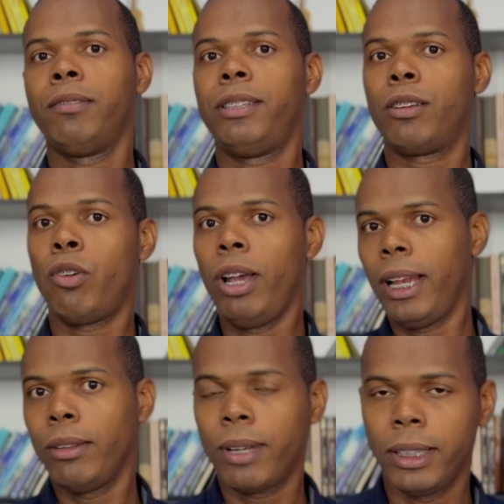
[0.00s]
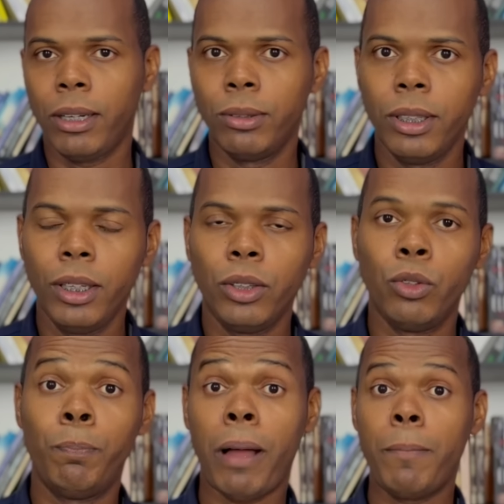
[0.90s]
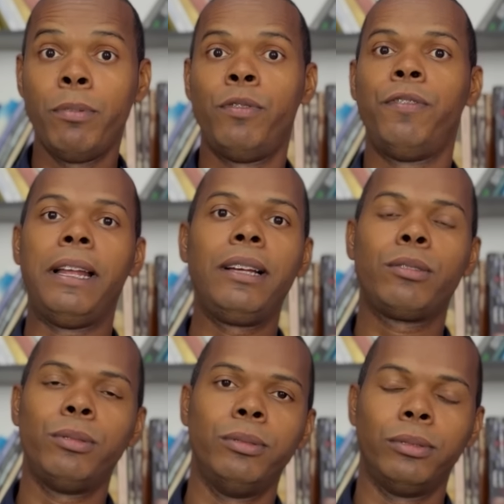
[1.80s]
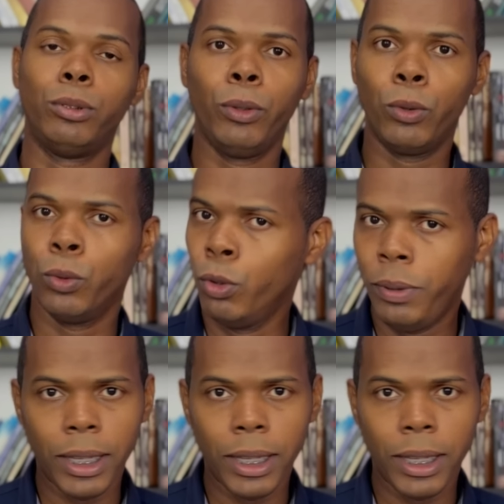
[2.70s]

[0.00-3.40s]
Você corre lá no canal do Papo Franco no YouTube,